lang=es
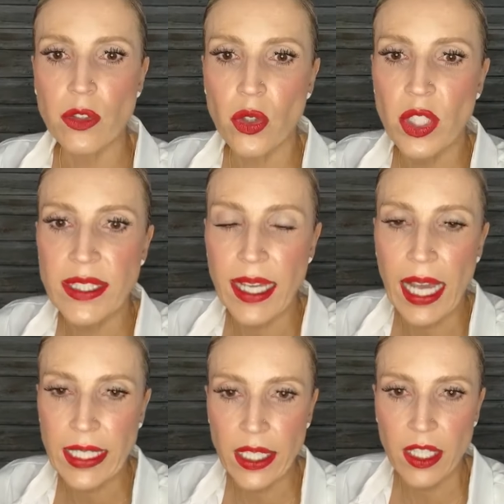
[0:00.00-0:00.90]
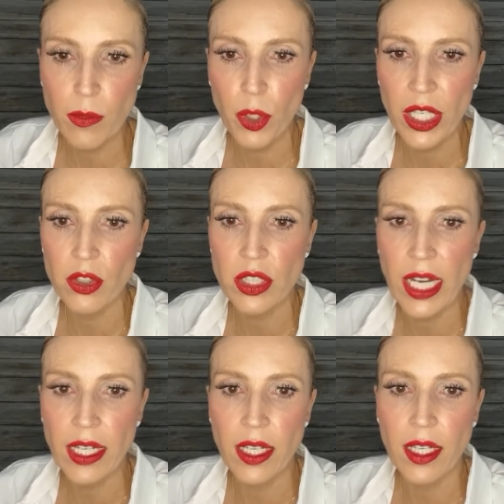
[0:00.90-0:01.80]
Entonces aquí les voy a
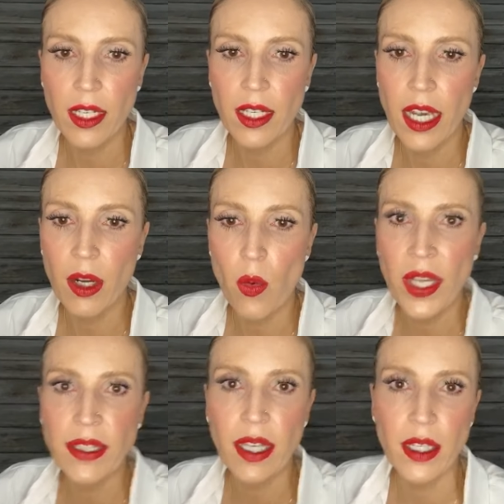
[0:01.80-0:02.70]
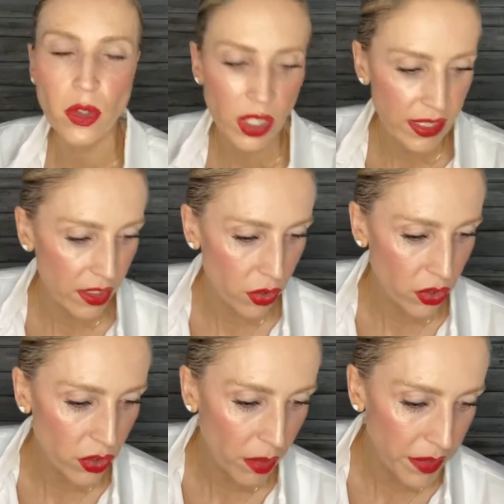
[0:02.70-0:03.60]
anotar la cuenta de los
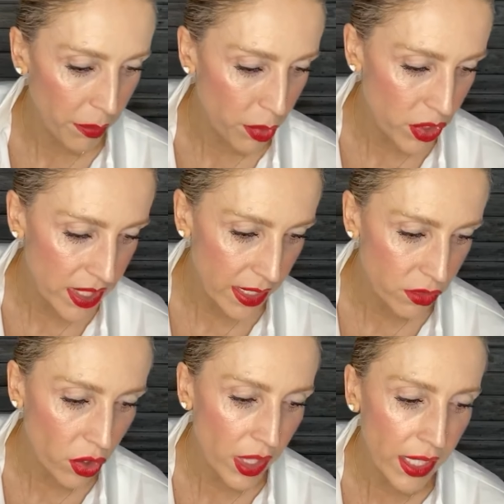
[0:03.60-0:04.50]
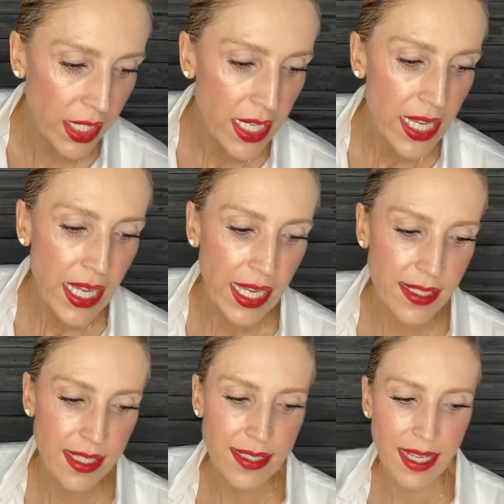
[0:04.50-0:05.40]
accesorios también por si se antojan.
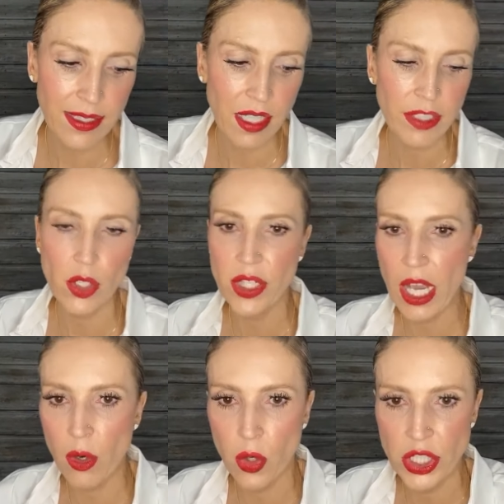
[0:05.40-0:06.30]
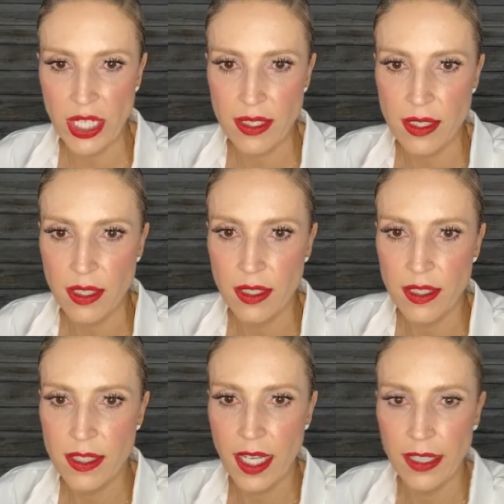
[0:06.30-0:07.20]
Es Sandra Viloria Joyas.
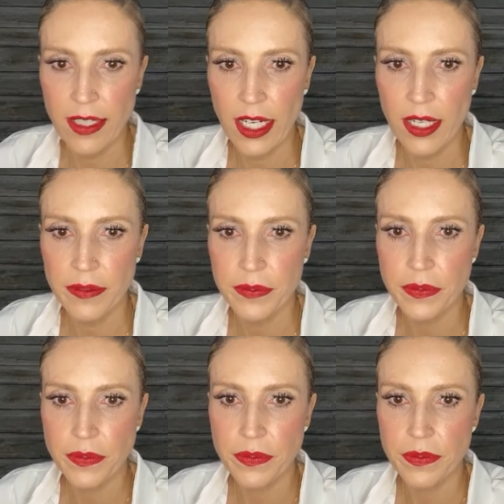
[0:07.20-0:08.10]
Sandra